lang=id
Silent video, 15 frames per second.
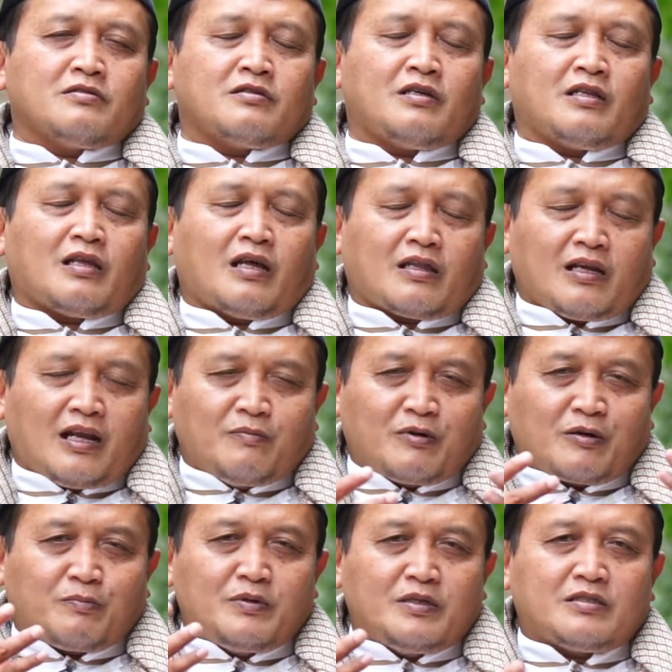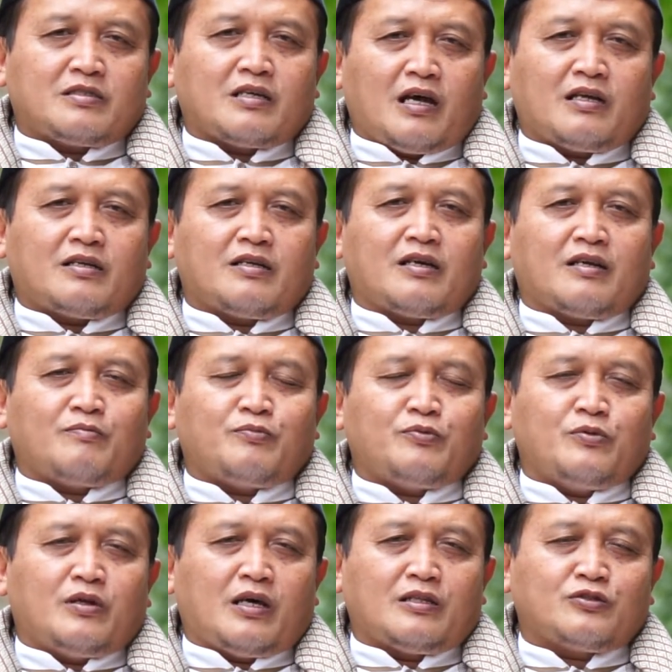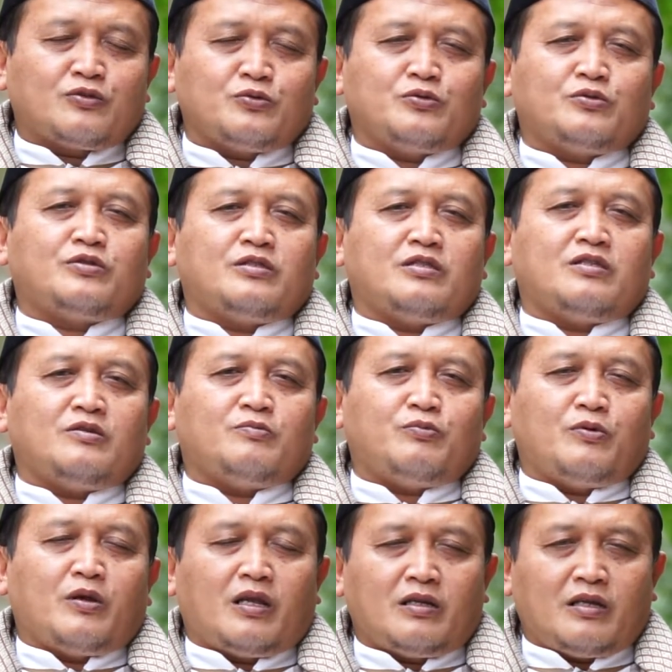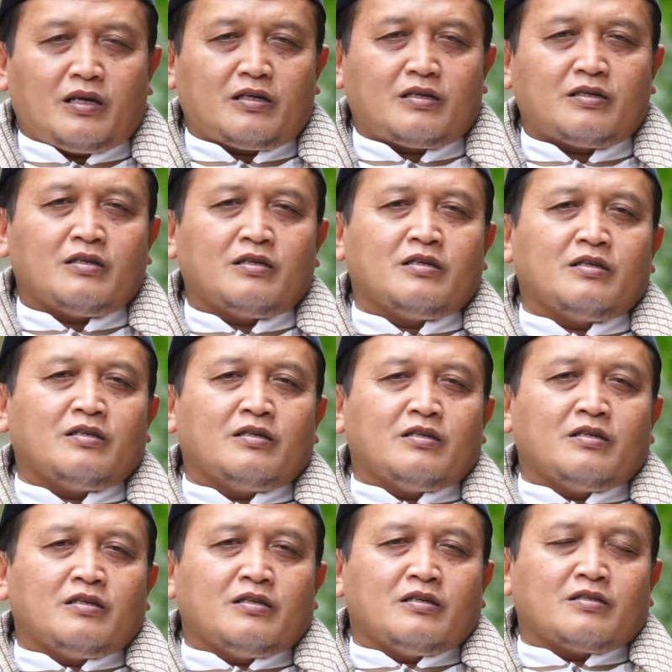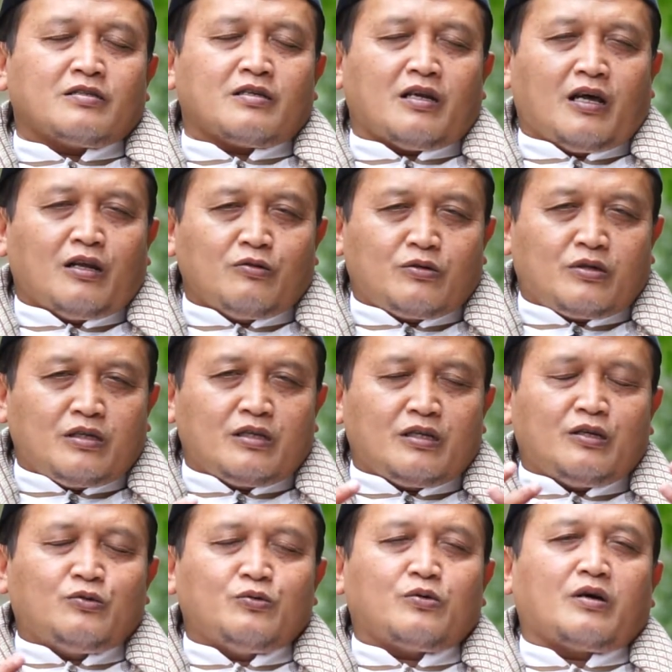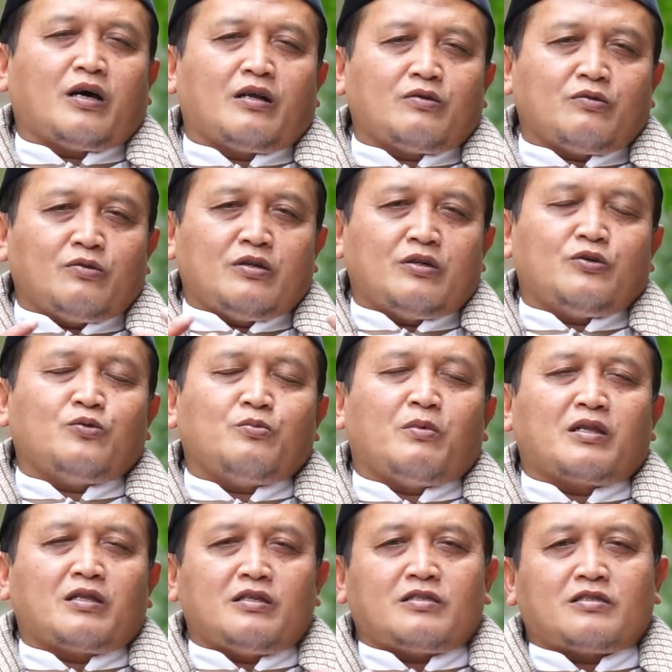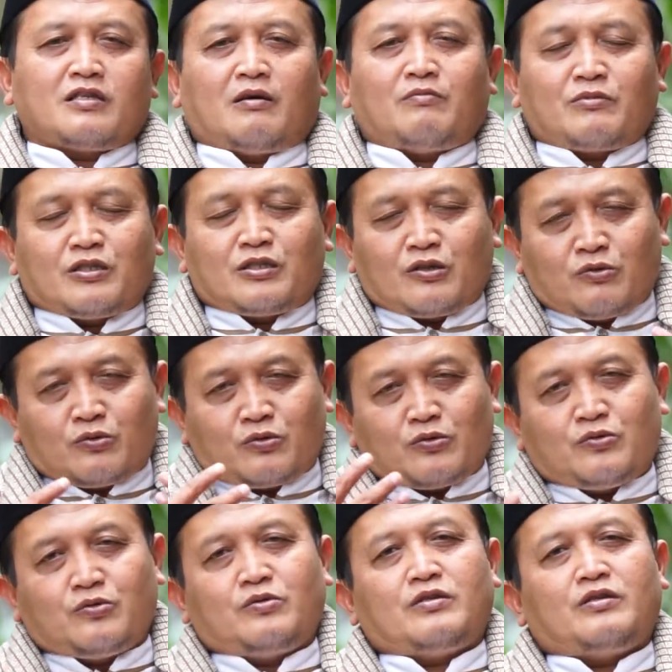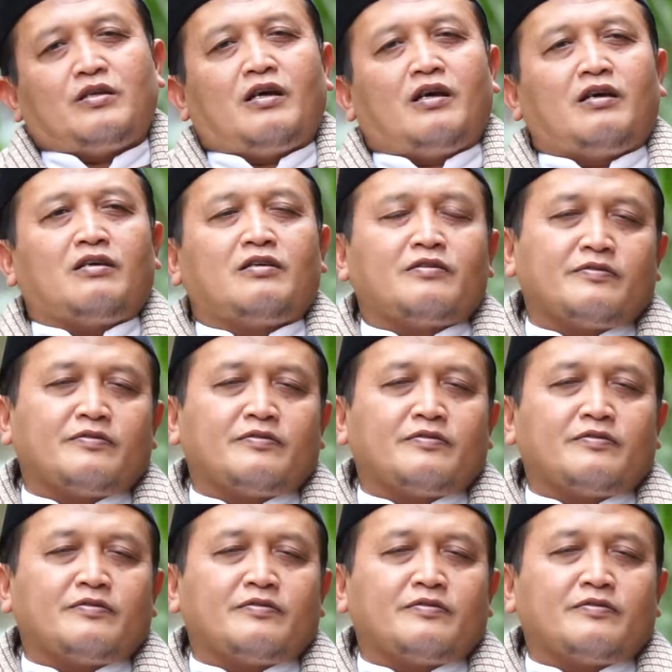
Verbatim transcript: Kita telah berpisah dengan bulan suci, bulan yang selalu dirindukan oleh umat Islam di seluruh dunia.